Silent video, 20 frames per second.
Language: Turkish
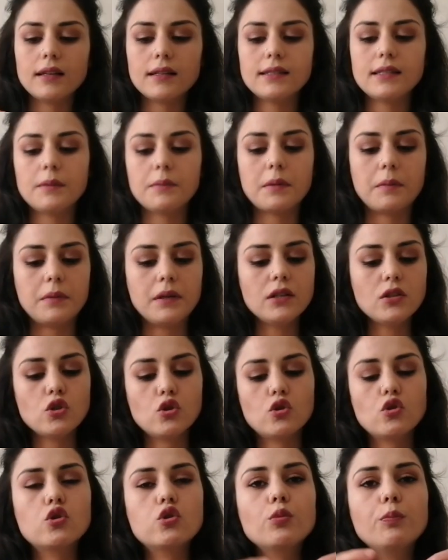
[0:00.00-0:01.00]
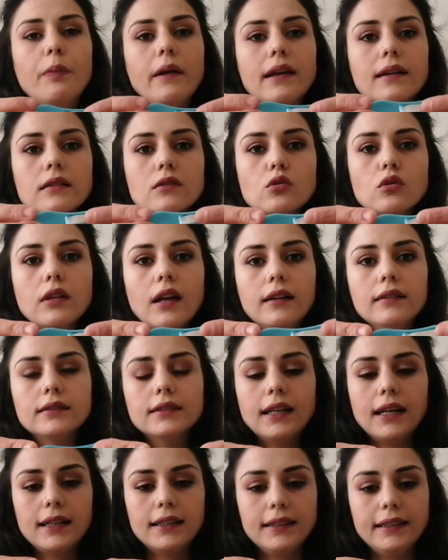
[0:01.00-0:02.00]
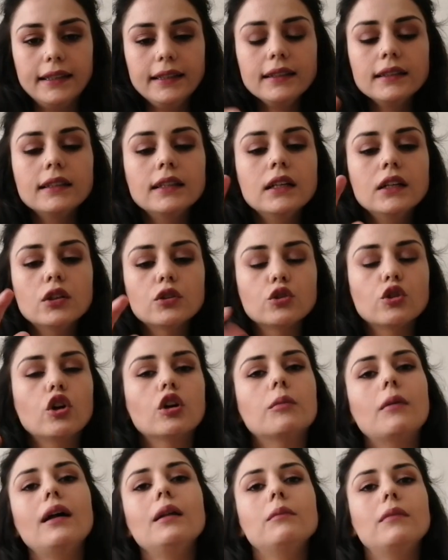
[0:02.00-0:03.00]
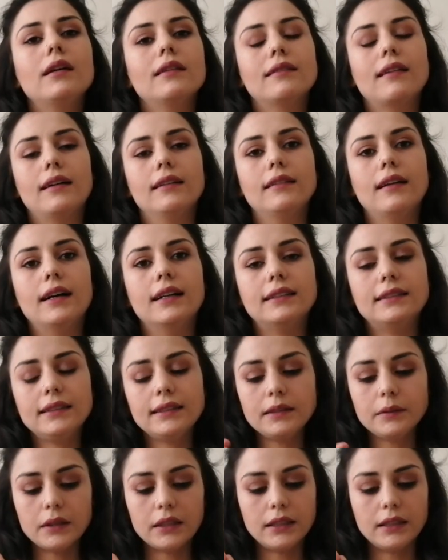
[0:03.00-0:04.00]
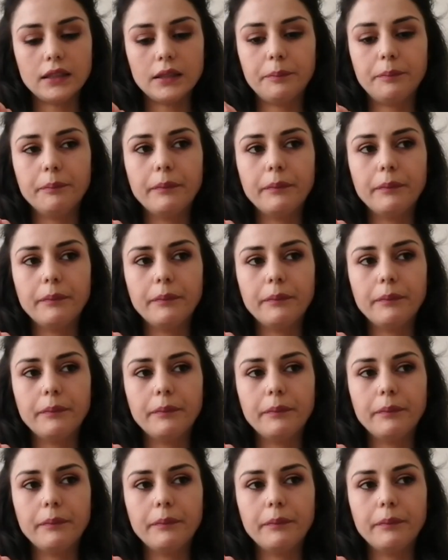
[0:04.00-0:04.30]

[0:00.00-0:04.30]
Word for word: tek sebebi şu beyaz olan yerde normal mandallarda e,